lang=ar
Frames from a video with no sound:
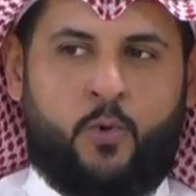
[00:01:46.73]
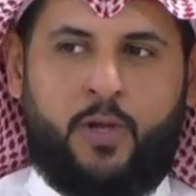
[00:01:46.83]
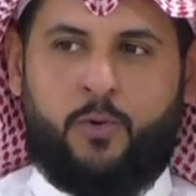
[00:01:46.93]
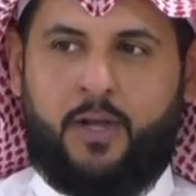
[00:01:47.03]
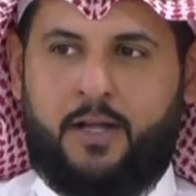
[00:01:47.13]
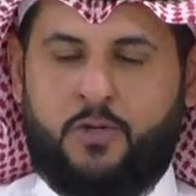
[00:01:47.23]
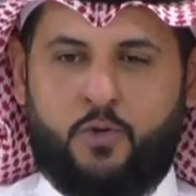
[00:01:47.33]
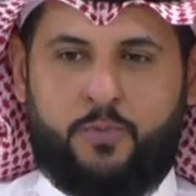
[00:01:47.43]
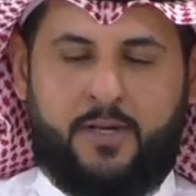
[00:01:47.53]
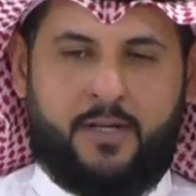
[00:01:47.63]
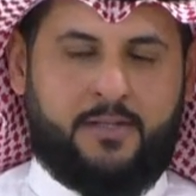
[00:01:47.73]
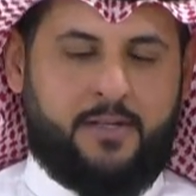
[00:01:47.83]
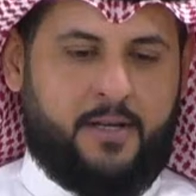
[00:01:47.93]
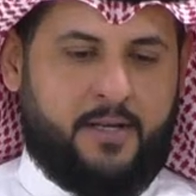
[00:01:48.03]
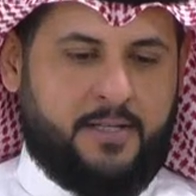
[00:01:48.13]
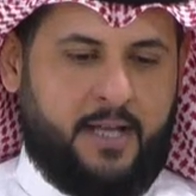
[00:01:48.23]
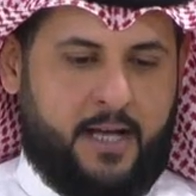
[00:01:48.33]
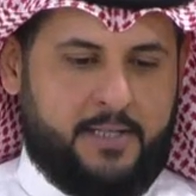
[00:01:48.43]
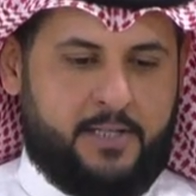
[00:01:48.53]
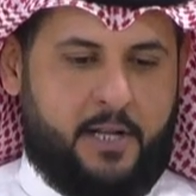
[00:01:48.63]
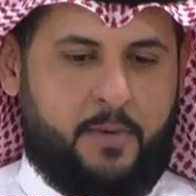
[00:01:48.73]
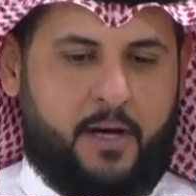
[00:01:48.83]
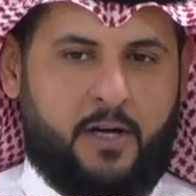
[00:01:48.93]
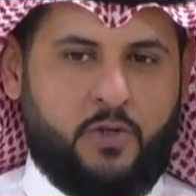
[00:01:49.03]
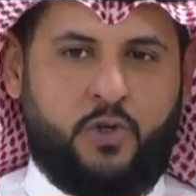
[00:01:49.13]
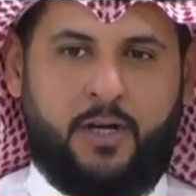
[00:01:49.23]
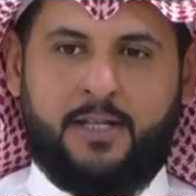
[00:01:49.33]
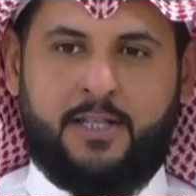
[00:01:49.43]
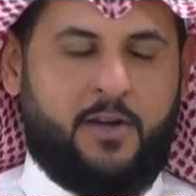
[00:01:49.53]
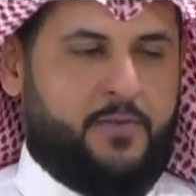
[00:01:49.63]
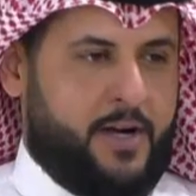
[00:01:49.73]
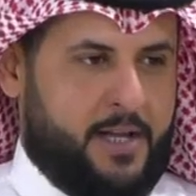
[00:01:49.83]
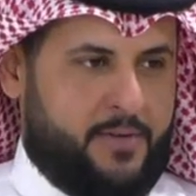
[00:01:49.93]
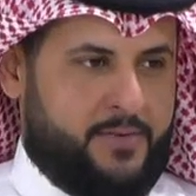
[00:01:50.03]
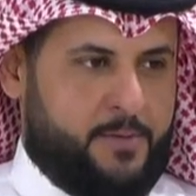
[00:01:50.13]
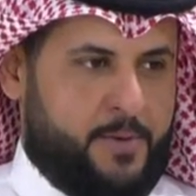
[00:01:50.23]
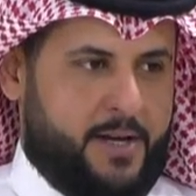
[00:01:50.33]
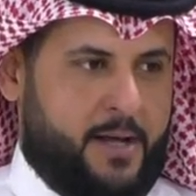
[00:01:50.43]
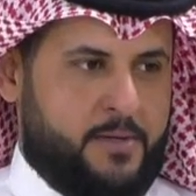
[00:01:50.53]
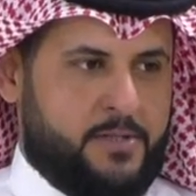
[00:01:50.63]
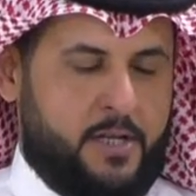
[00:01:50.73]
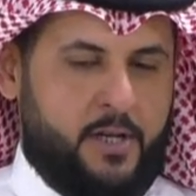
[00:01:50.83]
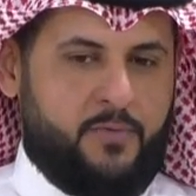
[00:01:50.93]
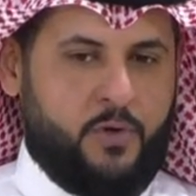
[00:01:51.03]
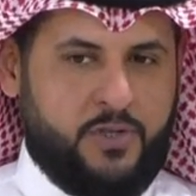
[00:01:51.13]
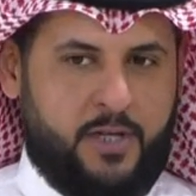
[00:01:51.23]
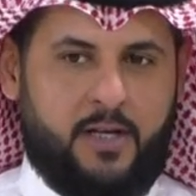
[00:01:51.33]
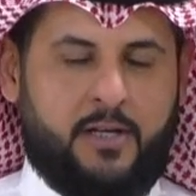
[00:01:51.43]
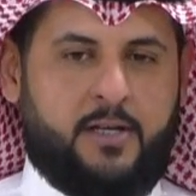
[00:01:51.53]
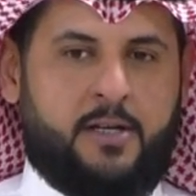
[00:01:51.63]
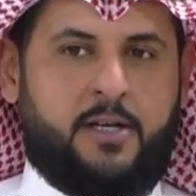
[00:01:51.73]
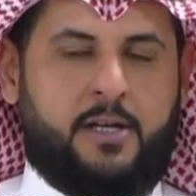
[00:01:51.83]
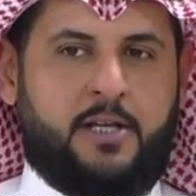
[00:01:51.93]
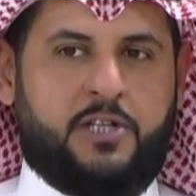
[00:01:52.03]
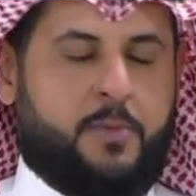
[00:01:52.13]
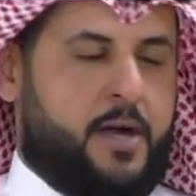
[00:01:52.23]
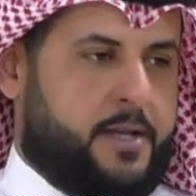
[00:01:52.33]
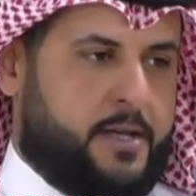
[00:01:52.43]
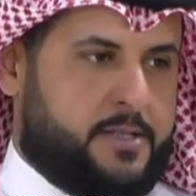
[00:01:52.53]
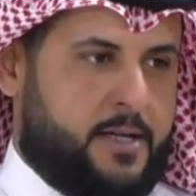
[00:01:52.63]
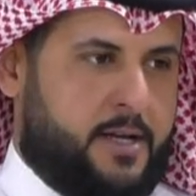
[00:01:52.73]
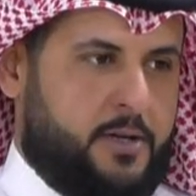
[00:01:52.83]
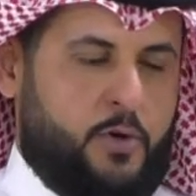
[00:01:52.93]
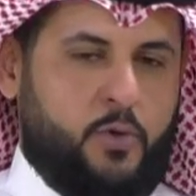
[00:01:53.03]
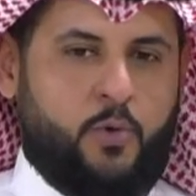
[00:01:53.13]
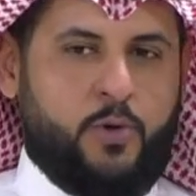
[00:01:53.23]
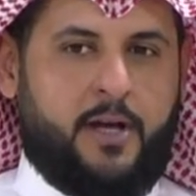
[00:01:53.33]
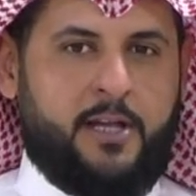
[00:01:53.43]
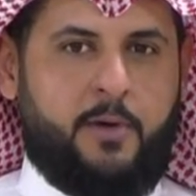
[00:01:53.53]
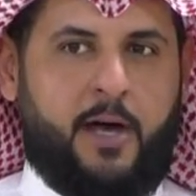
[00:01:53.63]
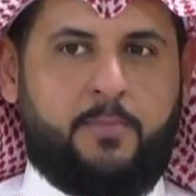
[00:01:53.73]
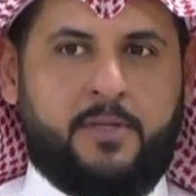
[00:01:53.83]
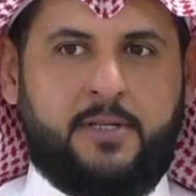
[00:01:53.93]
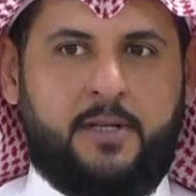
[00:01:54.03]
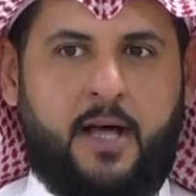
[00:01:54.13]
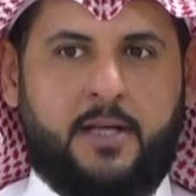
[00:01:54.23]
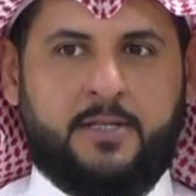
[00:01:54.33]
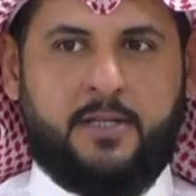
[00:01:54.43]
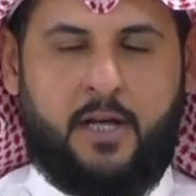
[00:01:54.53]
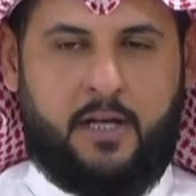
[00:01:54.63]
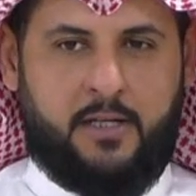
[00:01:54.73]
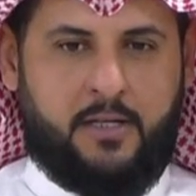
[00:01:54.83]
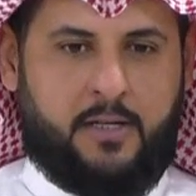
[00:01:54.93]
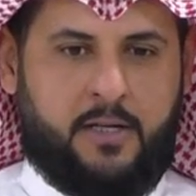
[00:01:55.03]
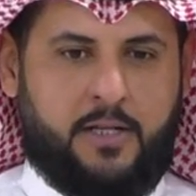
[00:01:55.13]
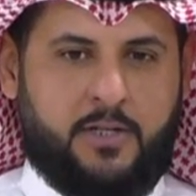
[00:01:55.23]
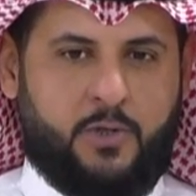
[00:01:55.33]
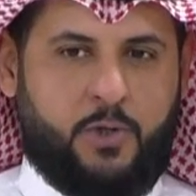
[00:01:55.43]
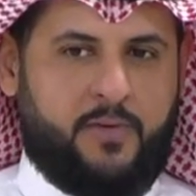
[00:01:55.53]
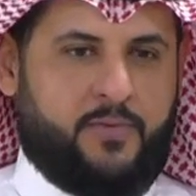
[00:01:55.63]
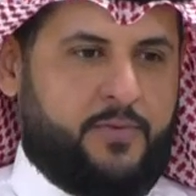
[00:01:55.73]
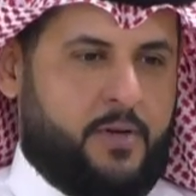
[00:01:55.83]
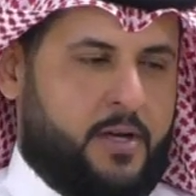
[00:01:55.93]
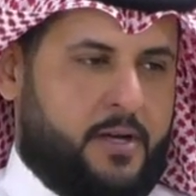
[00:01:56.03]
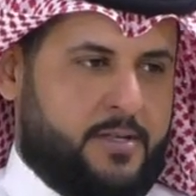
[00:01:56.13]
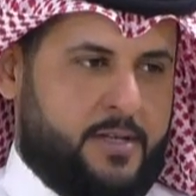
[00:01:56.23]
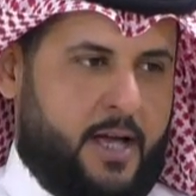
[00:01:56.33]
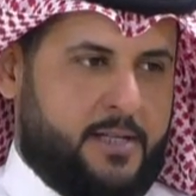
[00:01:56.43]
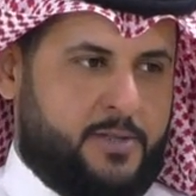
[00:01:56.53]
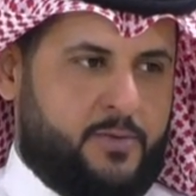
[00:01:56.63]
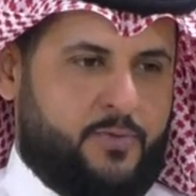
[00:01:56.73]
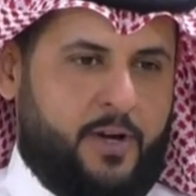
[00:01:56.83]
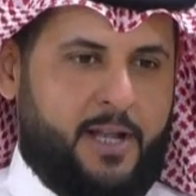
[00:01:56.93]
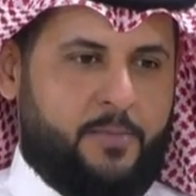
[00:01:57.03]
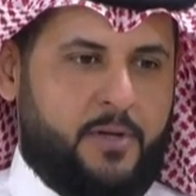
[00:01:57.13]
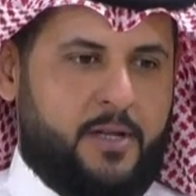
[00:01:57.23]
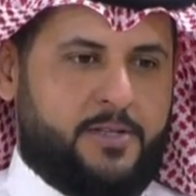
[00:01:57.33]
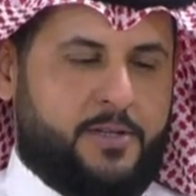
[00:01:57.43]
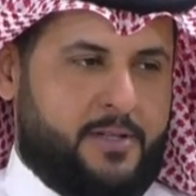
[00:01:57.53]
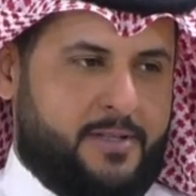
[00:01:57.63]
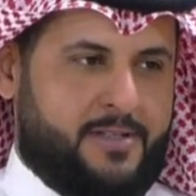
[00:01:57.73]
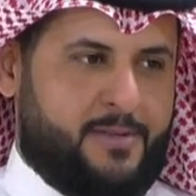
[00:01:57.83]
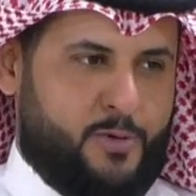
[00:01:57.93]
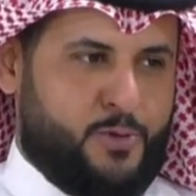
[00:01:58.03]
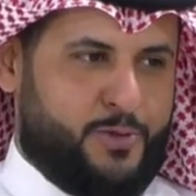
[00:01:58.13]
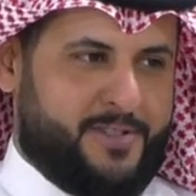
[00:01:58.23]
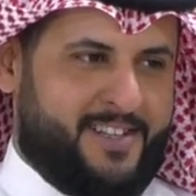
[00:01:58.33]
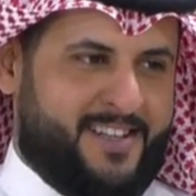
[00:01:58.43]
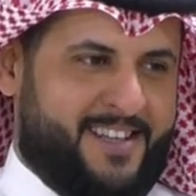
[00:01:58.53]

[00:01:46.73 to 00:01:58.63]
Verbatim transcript: ولولا نجوميه آه، سعد لما جعلت له فقره في برنامج الفرصه لجماهيريته لحضوره لمحبه الناس له اذا استضيف آه، سعد فاعلم ان الترند موجود